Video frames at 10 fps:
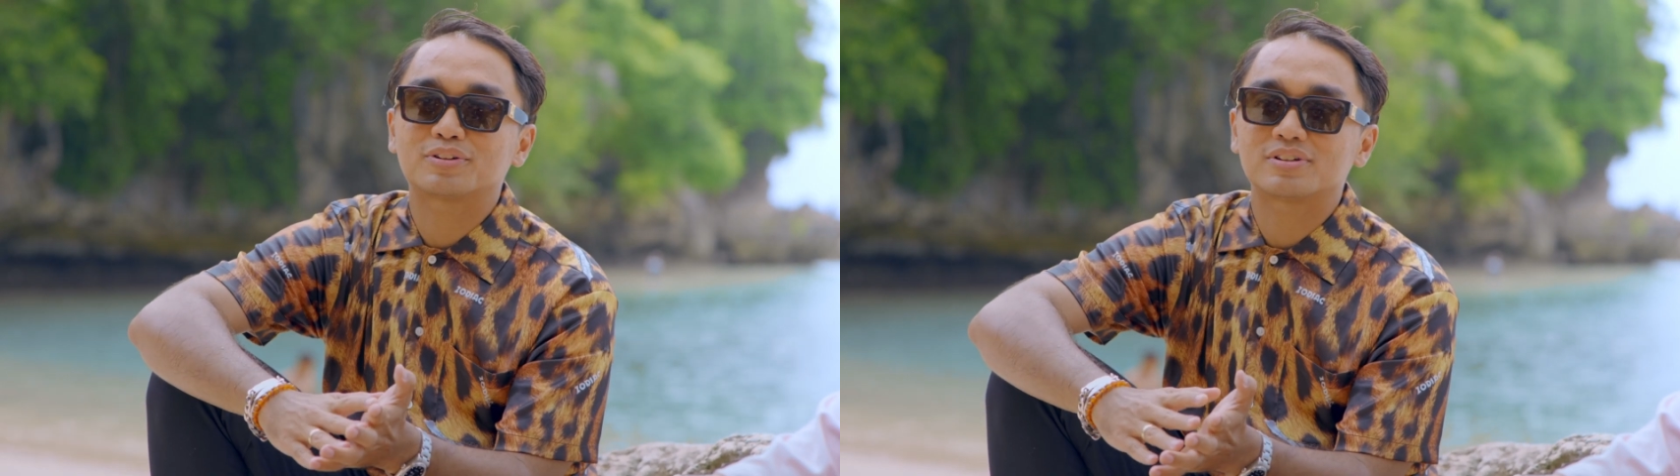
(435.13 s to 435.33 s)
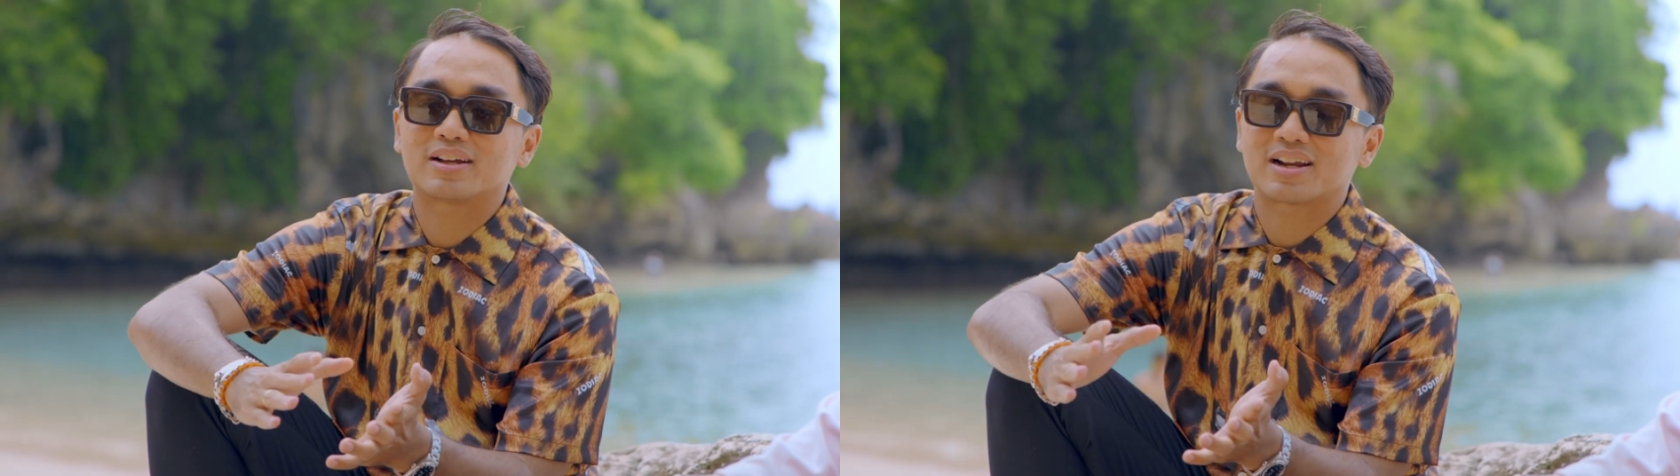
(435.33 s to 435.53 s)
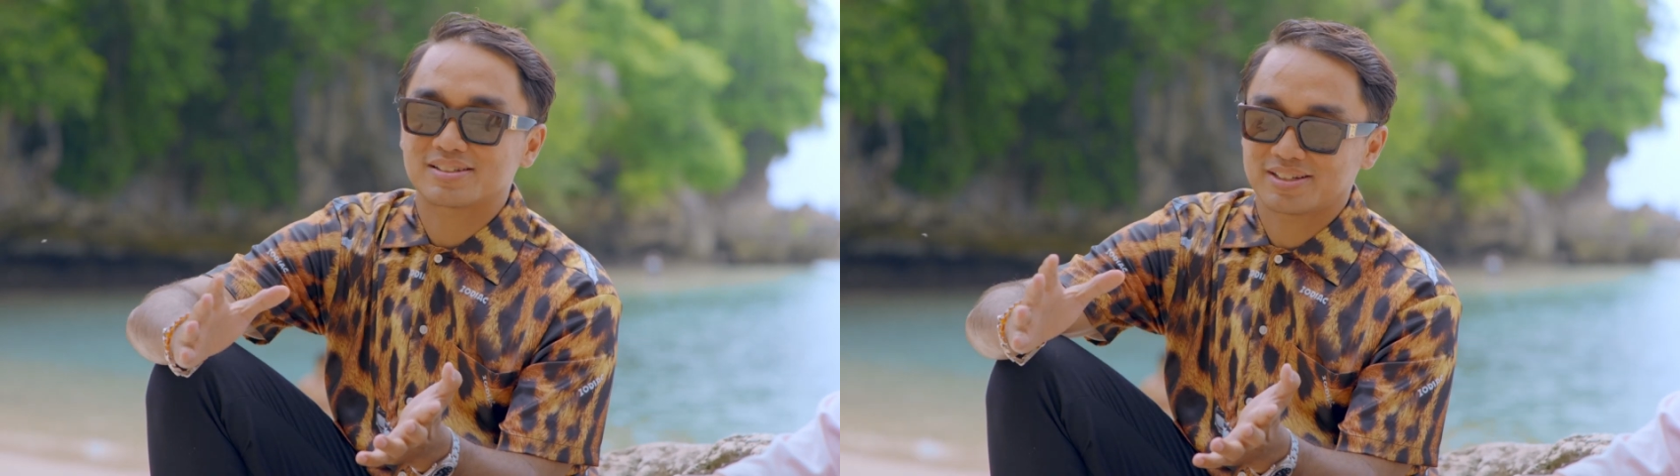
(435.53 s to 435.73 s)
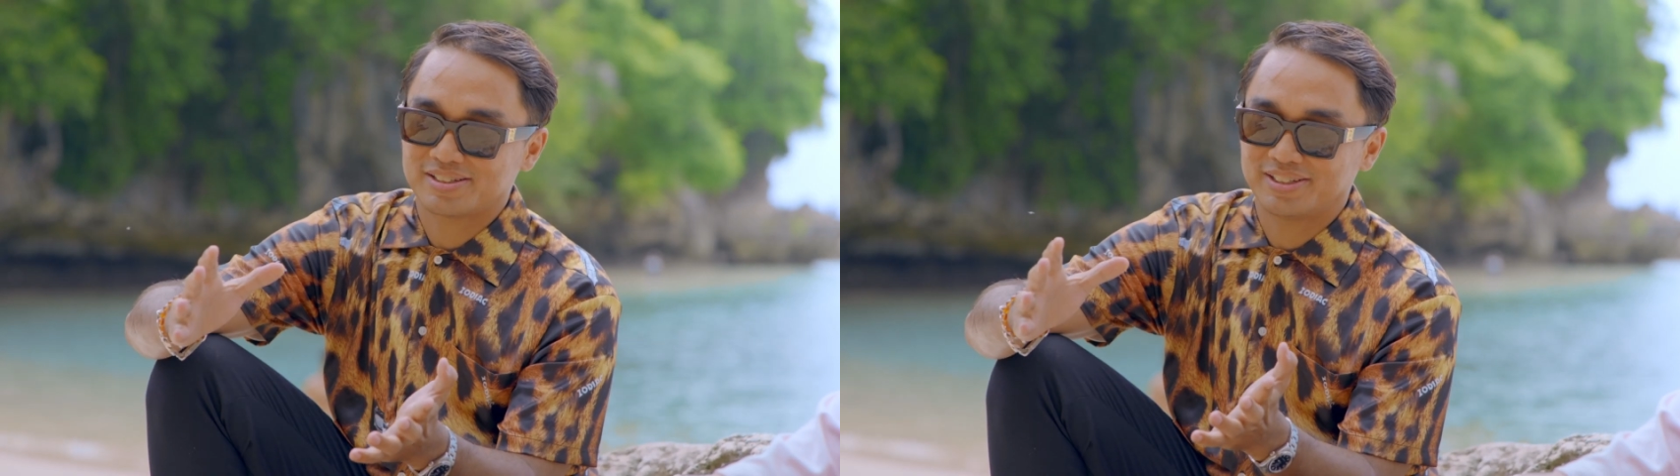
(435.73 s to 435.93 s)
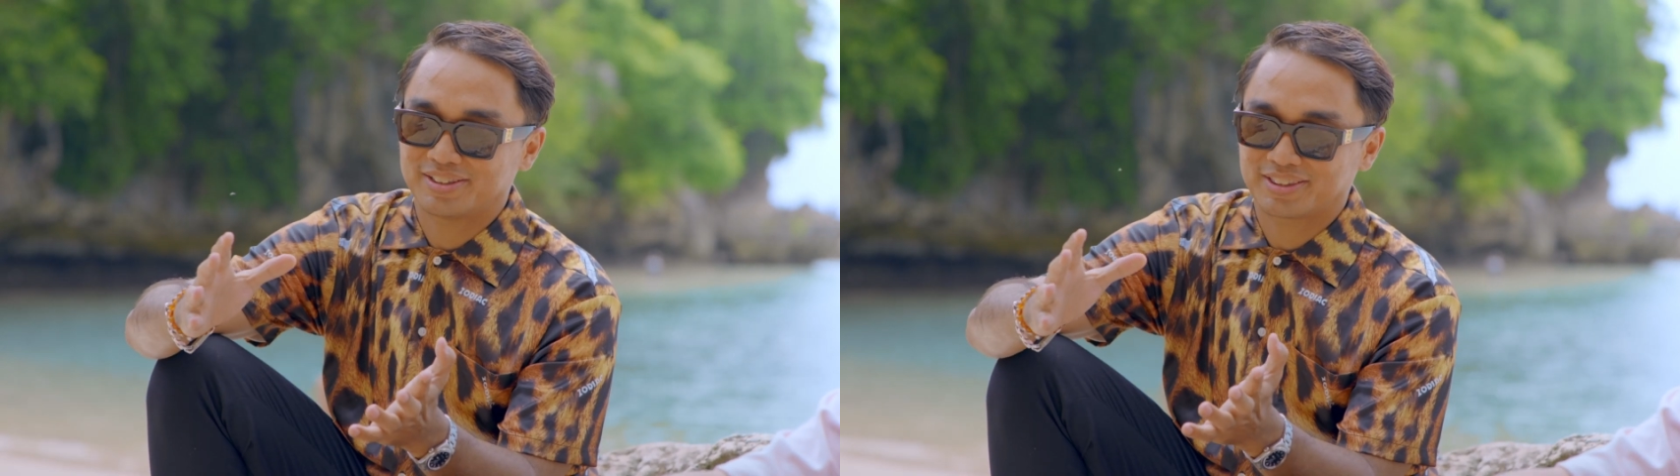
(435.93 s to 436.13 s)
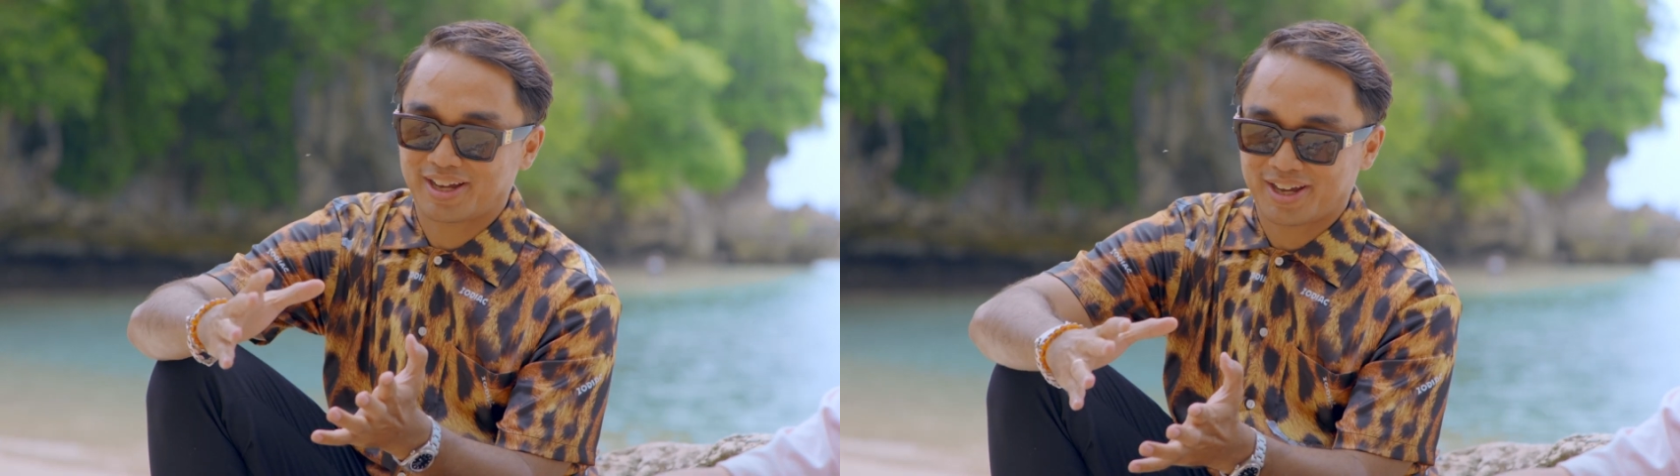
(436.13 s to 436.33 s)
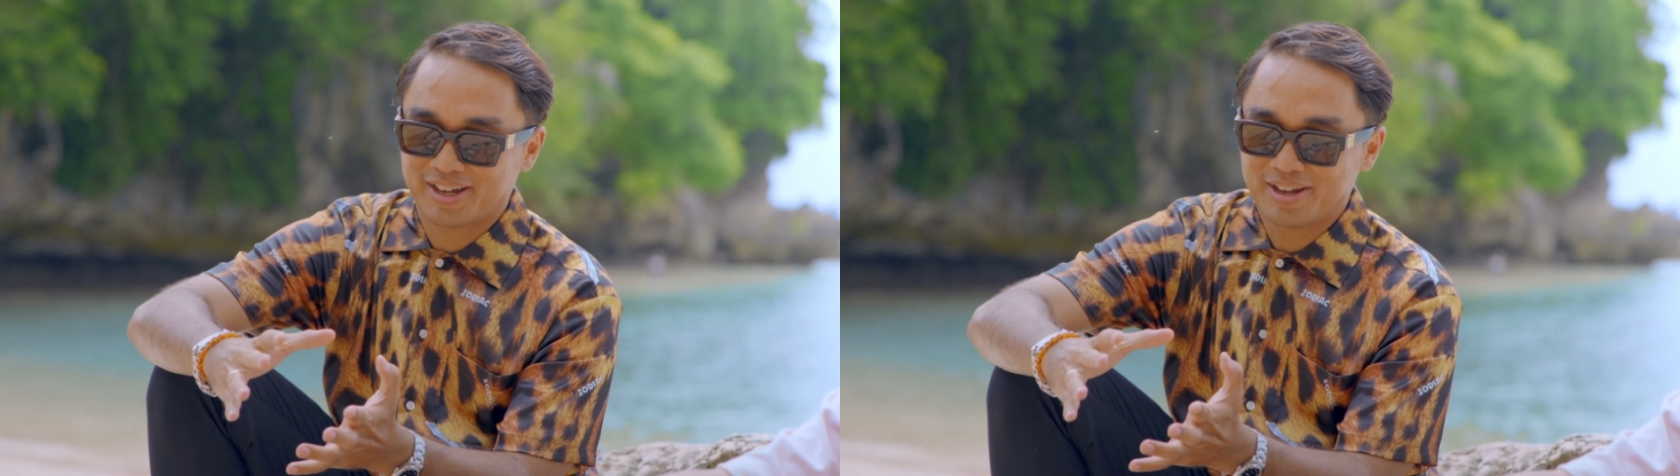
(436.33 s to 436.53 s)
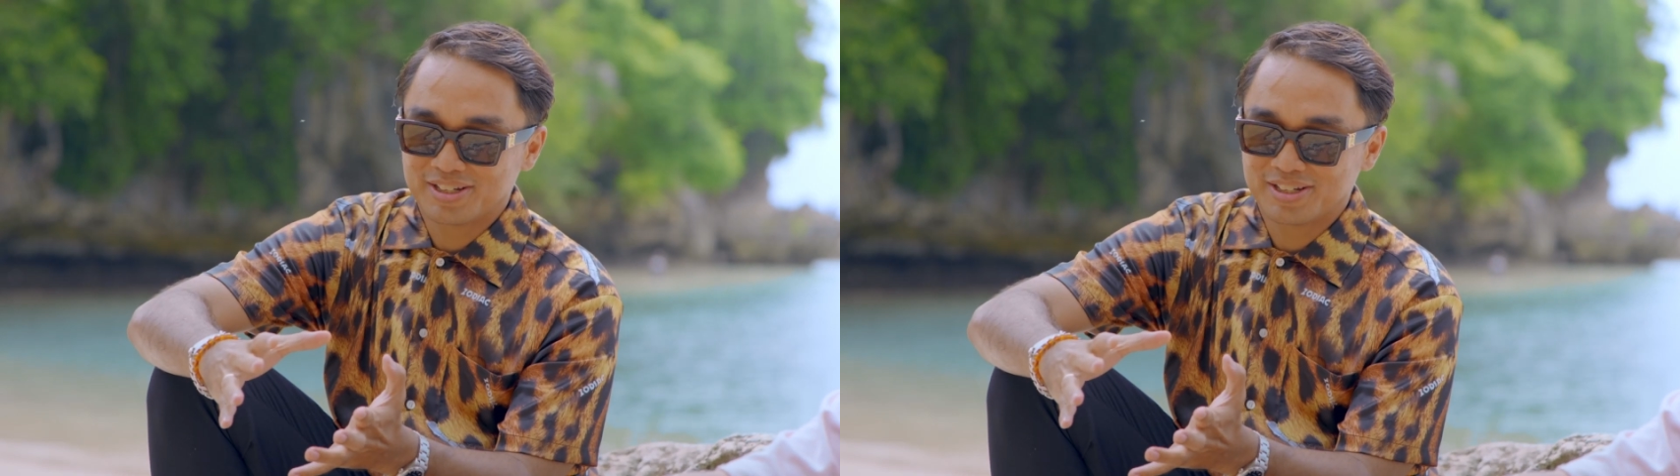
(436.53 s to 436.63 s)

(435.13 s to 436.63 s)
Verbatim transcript: tuh rasa cinta